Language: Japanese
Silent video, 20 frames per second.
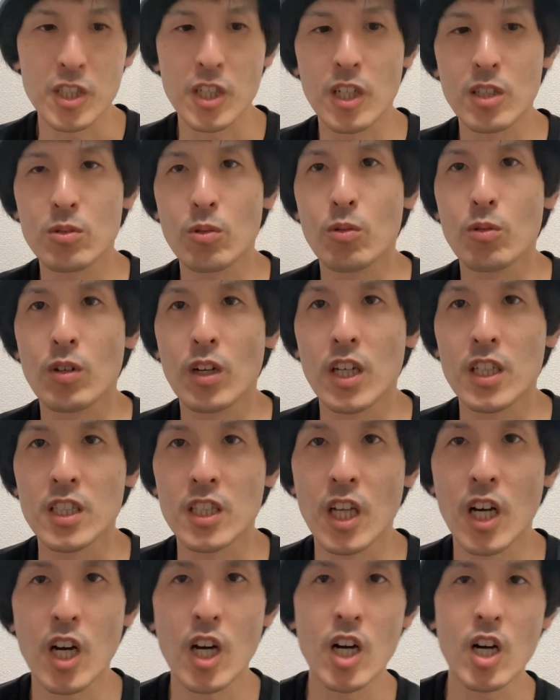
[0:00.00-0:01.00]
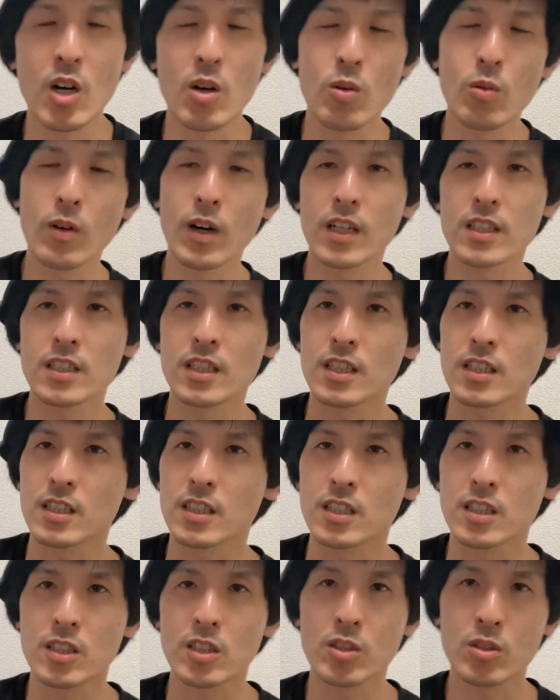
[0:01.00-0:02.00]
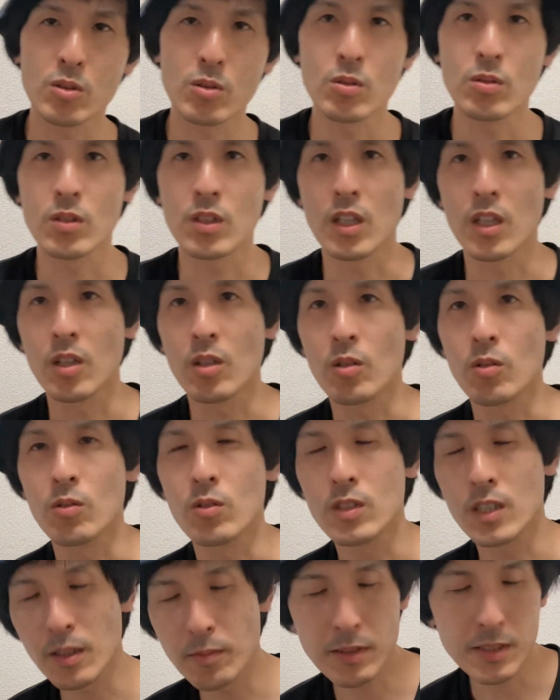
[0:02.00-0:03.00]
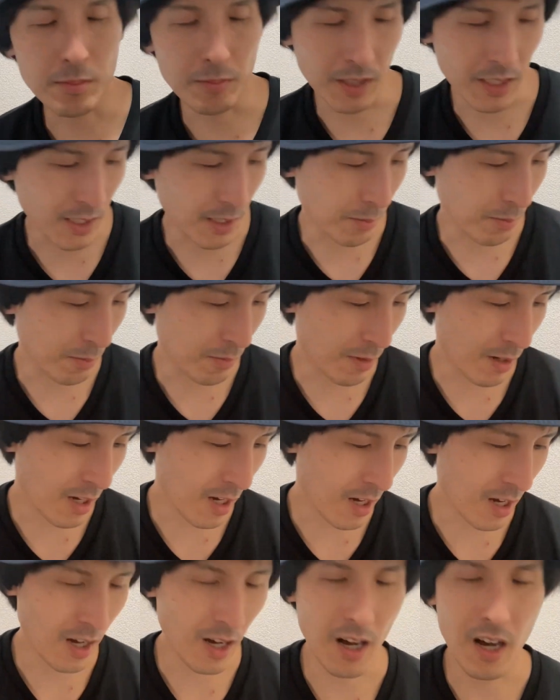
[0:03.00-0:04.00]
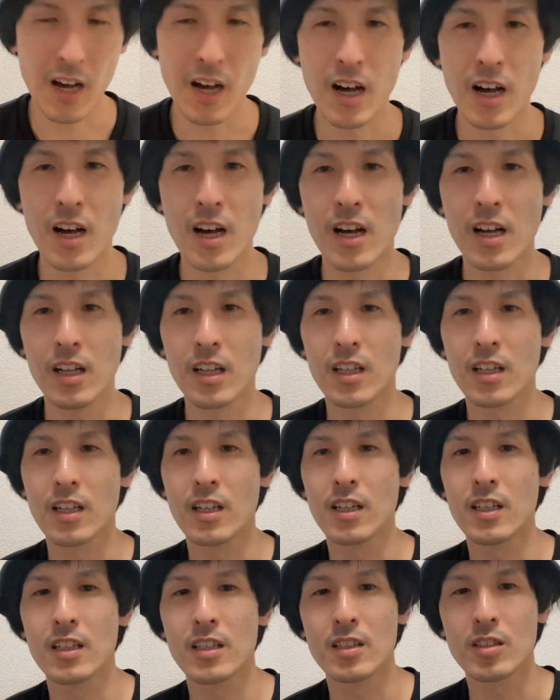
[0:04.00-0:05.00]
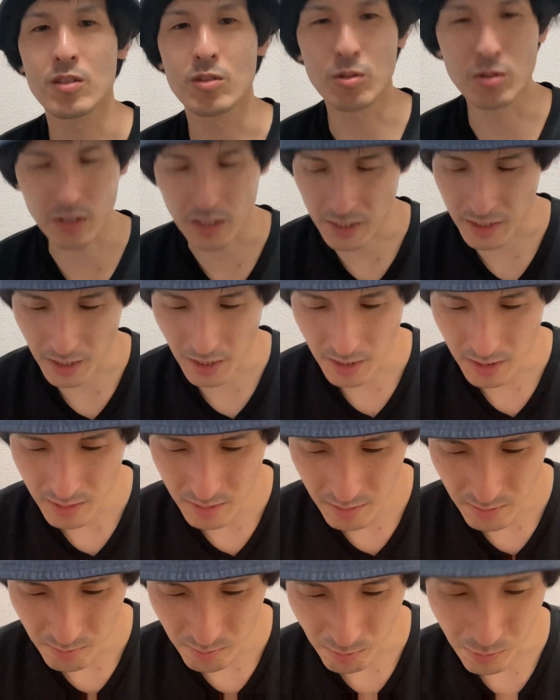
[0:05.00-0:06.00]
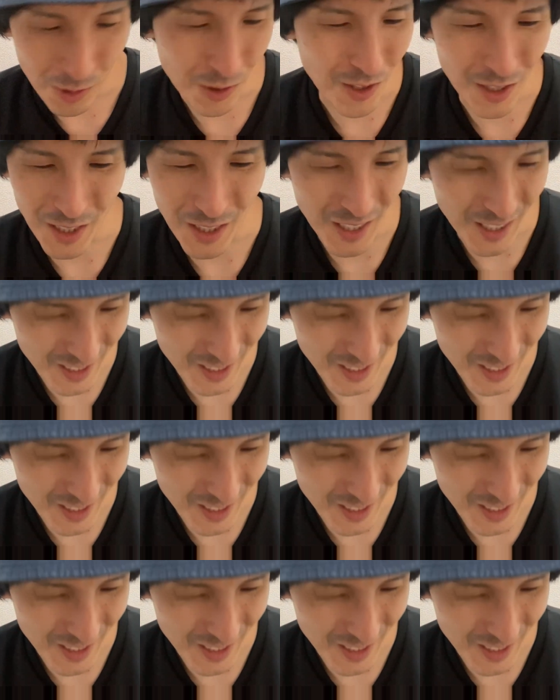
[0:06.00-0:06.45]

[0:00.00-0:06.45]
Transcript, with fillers: ンガーソングライター、岡崎翔でございます。皆さん、まあ、どうでした？ボッケラ